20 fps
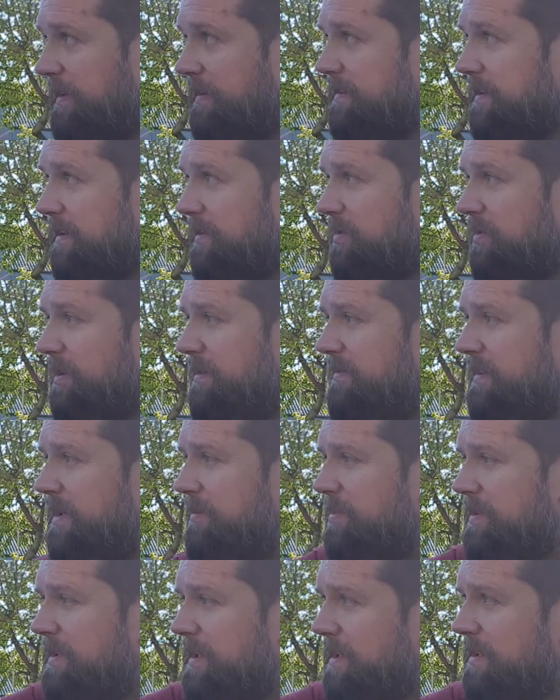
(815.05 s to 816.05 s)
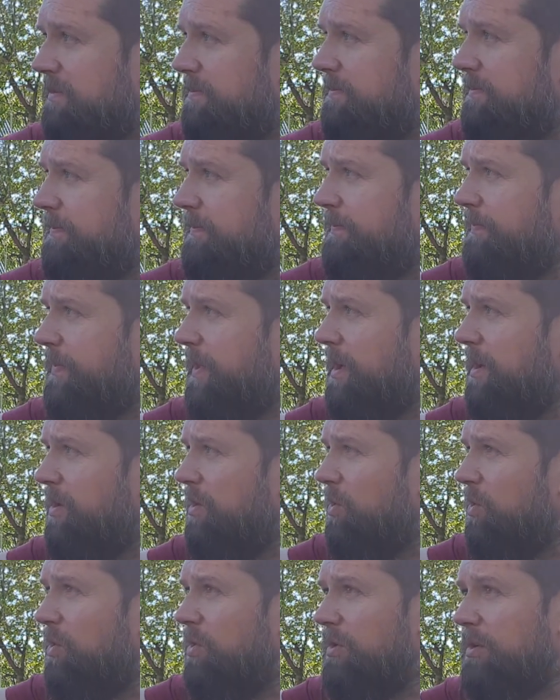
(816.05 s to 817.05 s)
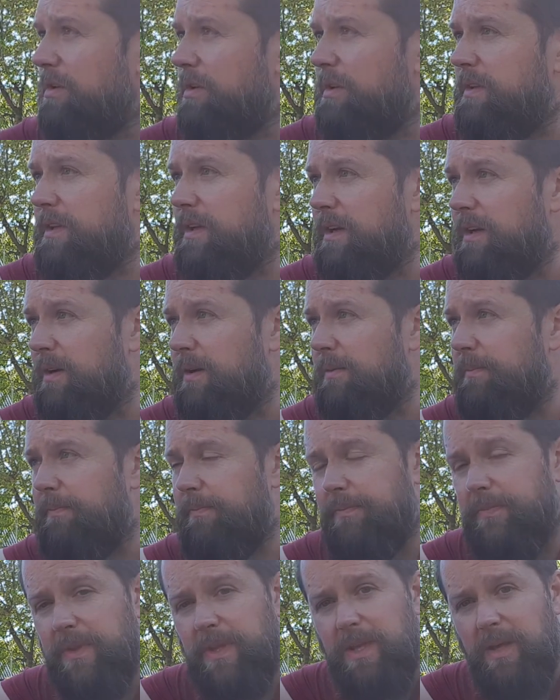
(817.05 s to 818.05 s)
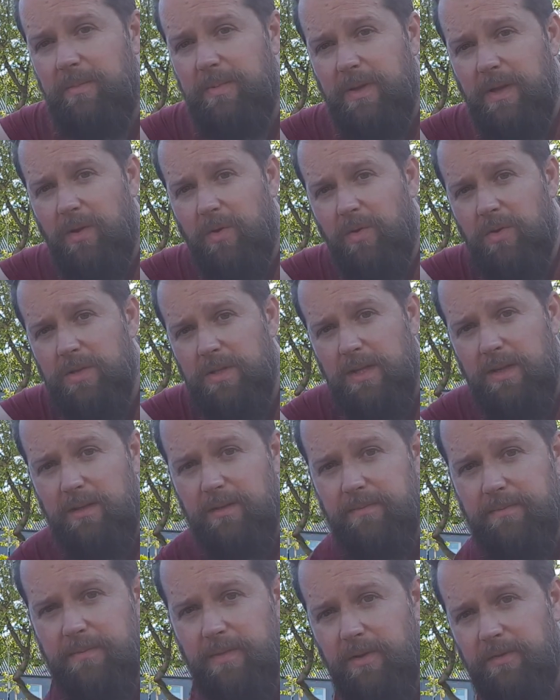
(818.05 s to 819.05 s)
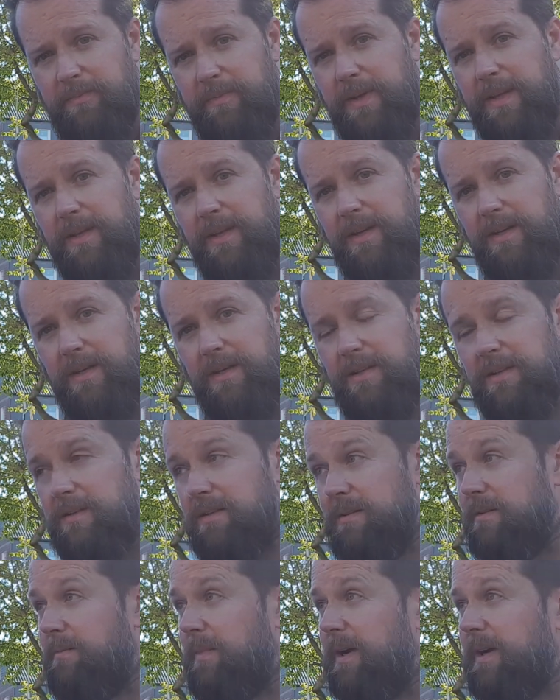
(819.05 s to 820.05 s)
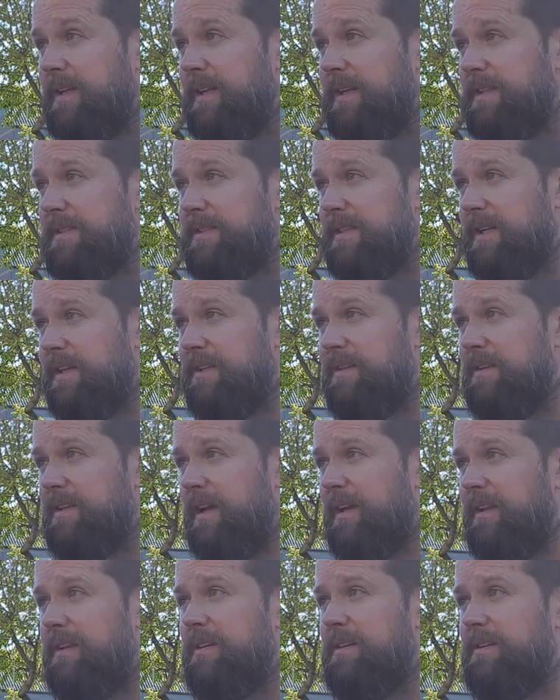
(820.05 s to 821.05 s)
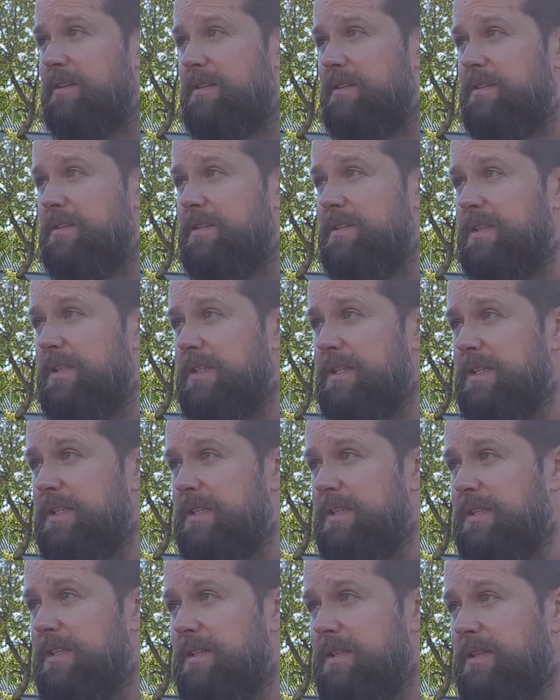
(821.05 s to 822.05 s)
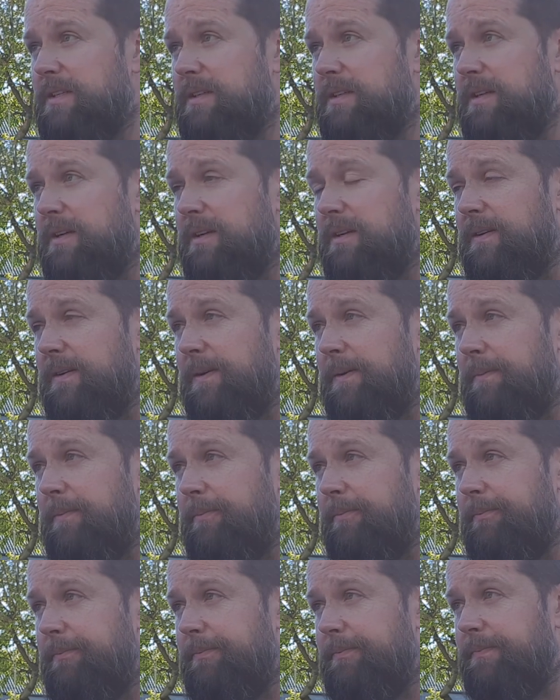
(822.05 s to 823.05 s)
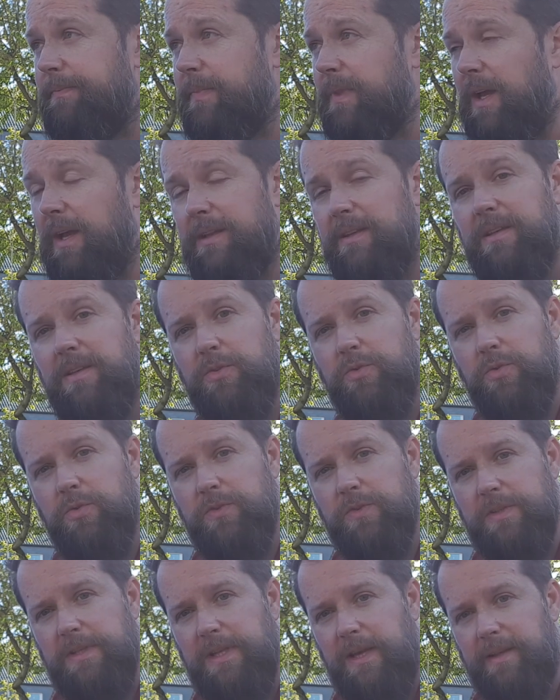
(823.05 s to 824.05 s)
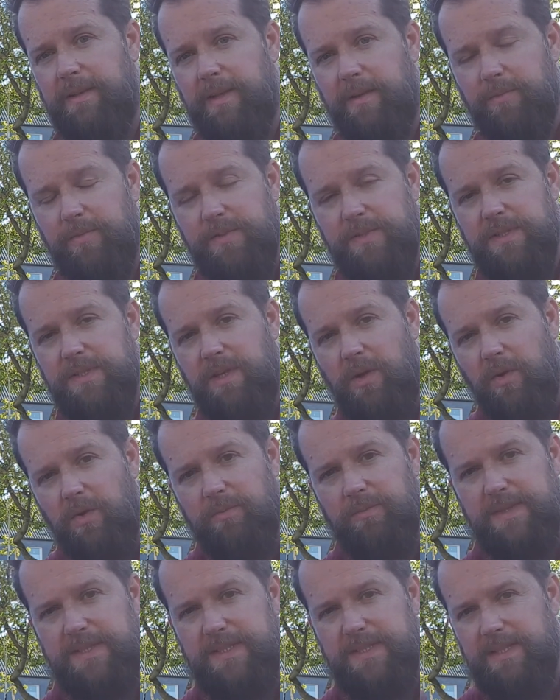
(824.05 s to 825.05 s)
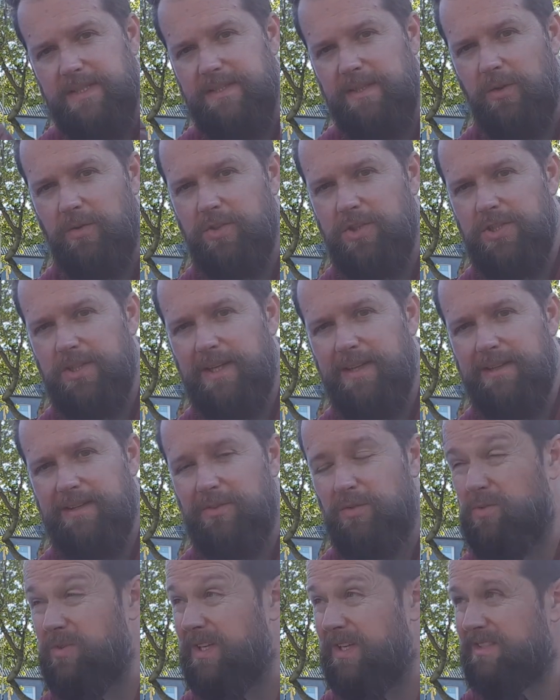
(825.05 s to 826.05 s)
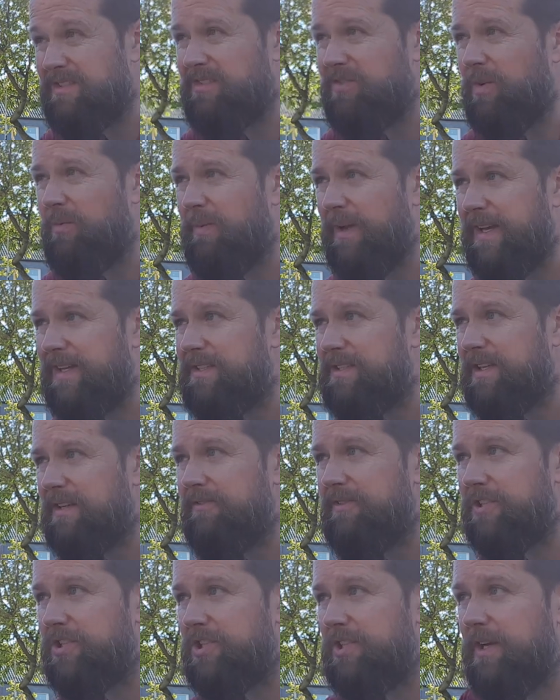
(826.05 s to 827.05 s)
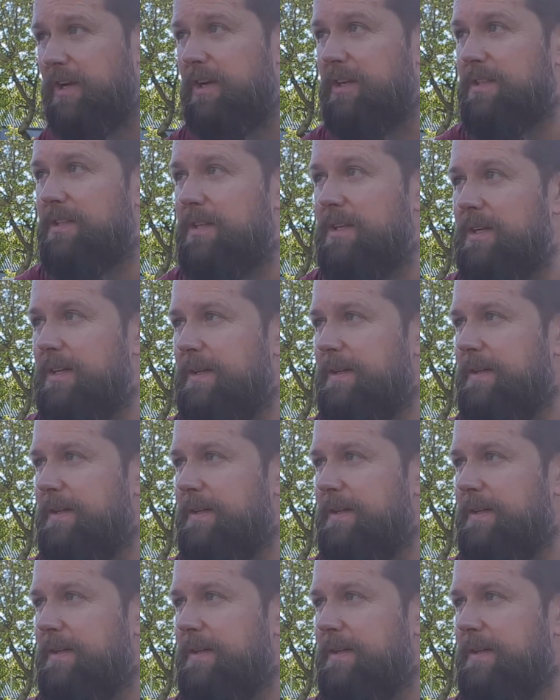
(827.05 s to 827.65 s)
hier ist ja so ein Gewebe drin und ähm, ich habe ja auch da auf meiner ähm, Einlassseite eine andere ähm, eine andere Düse dran. Da musste ich ja auch ein bisschen das ausschneiden. Gut, da ist es nochmal extra verstärkt.